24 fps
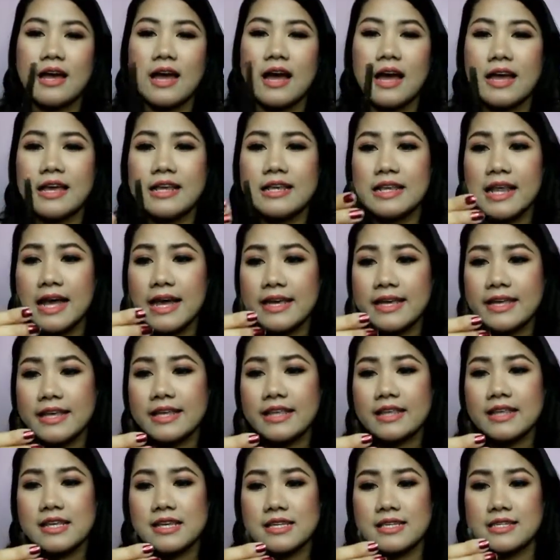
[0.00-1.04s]
I like
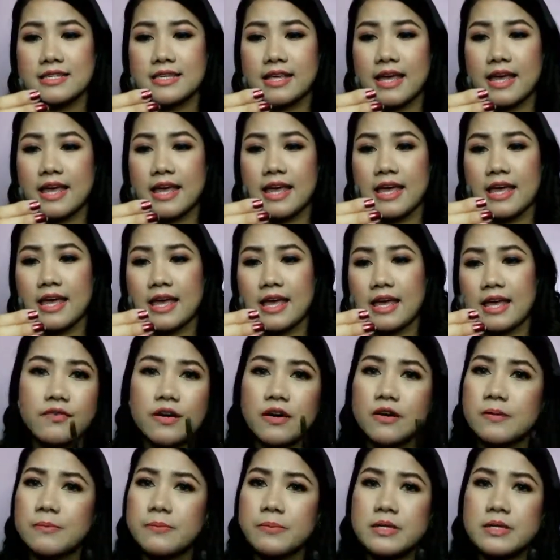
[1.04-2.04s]
it kasi very